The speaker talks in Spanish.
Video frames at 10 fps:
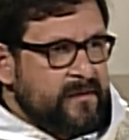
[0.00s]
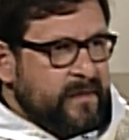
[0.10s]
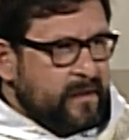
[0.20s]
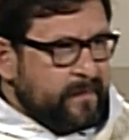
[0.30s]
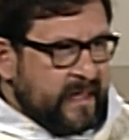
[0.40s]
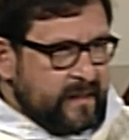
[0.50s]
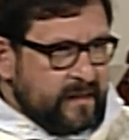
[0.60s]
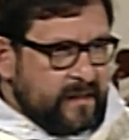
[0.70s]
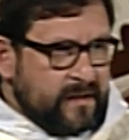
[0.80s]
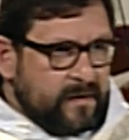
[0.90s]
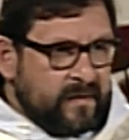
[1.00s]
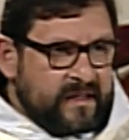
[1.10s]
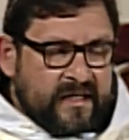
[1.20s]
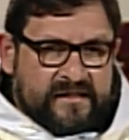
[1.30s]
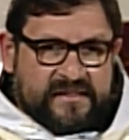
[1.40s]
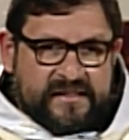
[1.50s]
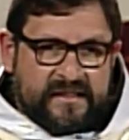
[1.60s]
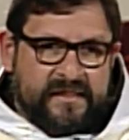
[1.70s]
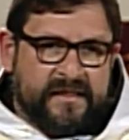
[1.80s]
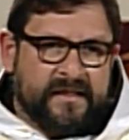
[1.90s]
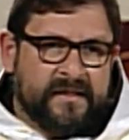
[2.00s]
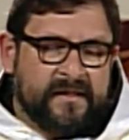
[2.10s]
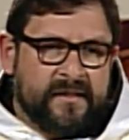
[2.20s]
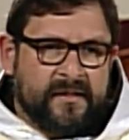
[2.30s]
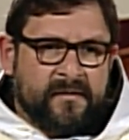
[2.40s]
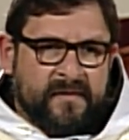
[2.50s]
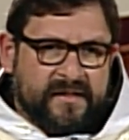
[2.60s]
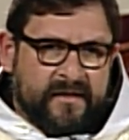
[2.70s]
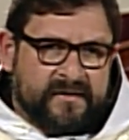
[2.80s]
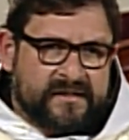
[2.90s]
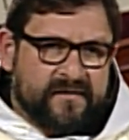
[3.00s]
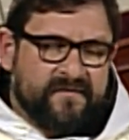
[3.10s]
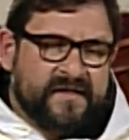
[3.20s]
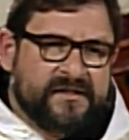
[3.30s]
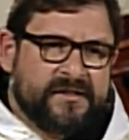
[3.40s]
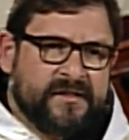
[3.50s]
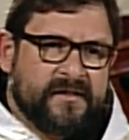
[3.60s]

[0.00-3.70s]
A veces encontramos hostilidad